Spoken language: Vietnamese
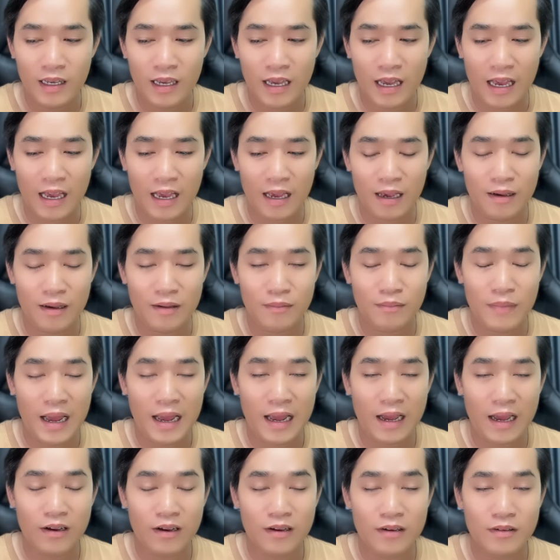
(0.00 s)
à,
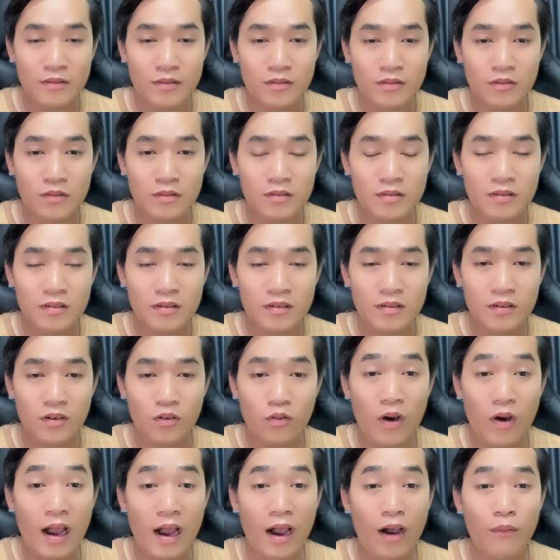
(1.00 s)
bà
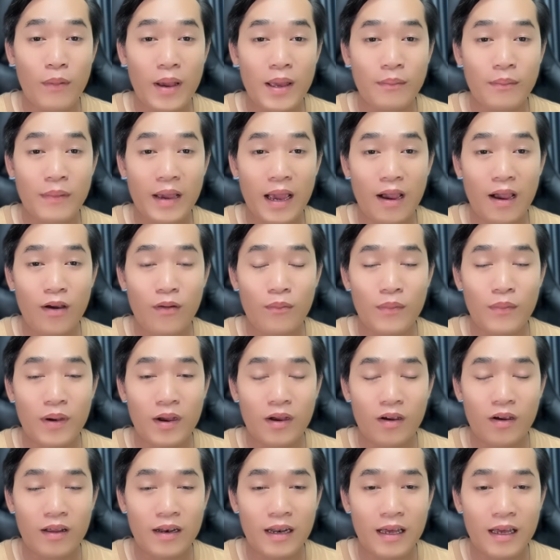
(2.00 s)
hoa hậu bảy màu
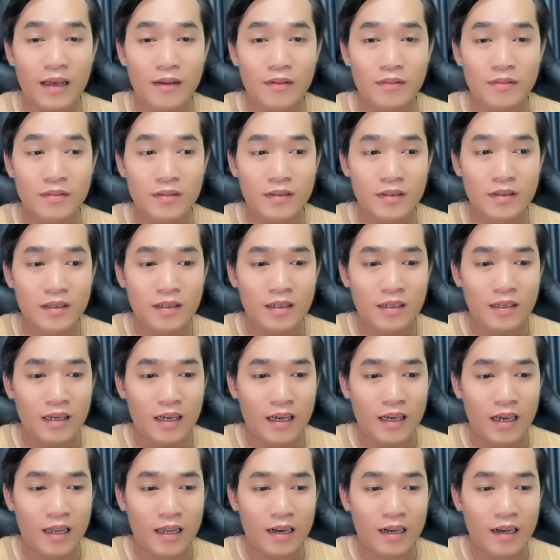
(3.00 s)
mà gọi là
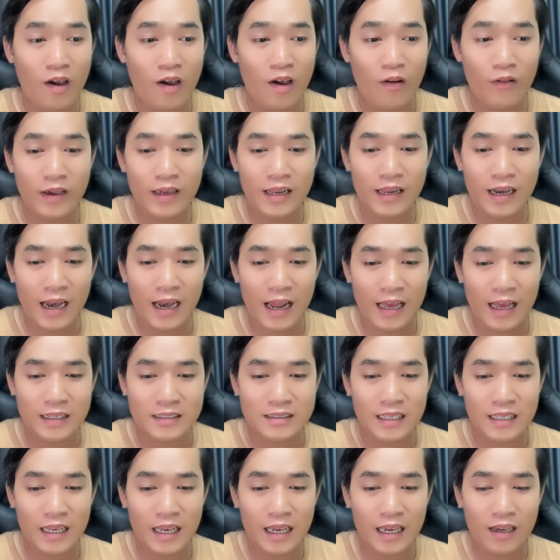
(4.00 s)
à, nói là
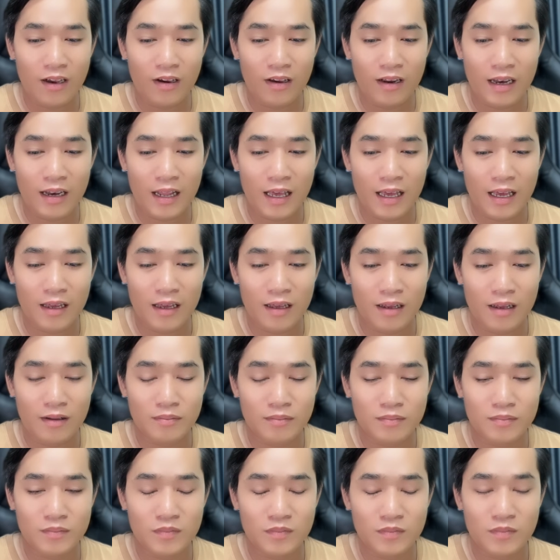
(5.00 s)
sẽ gọi là